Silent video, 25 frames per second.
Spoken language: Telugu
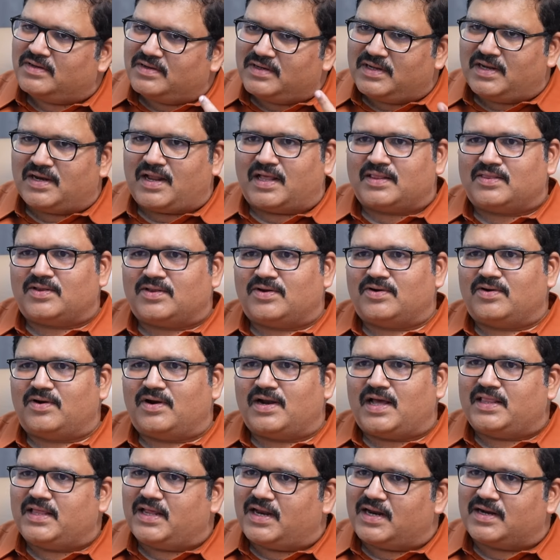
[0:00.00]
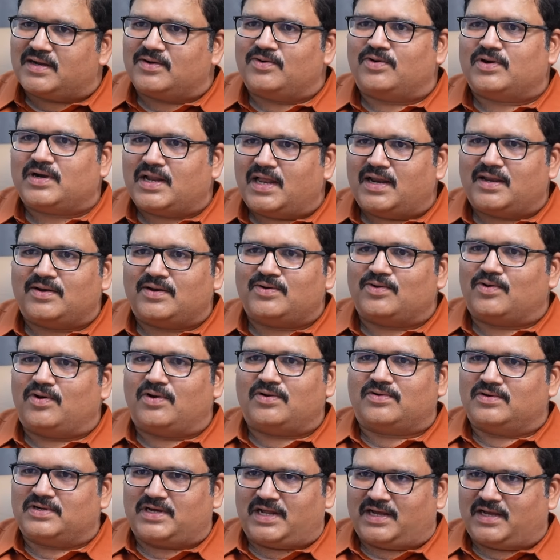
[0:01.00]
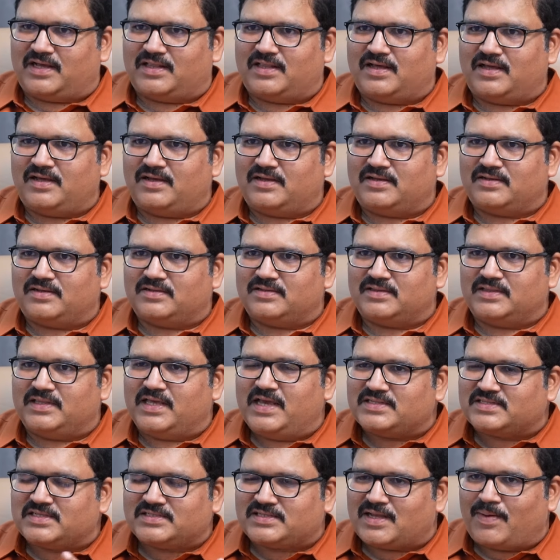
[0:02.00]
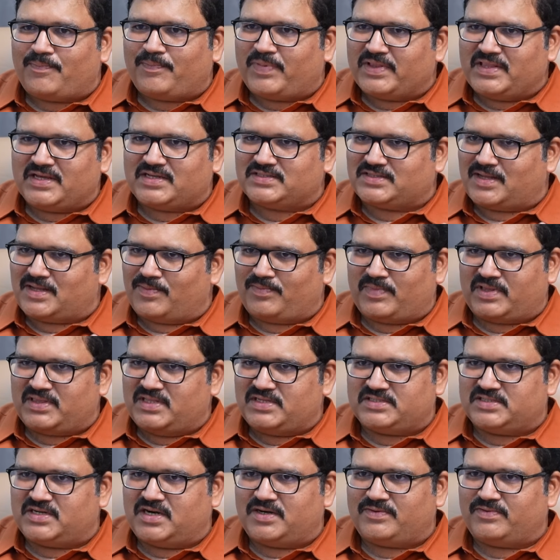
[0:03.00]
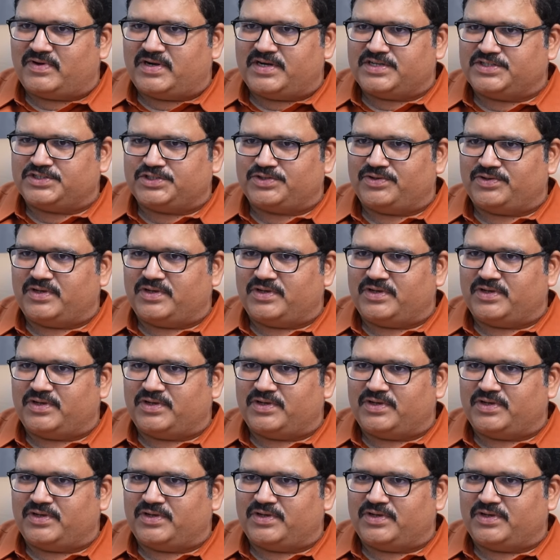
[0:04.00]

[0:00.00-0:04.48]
నేను అందరూ కూడా అదే రకంగా ఉండాలని కోరుకుంటా కదా దేశ సంపదకి సంబంధించినటువంటి ఇష్యూ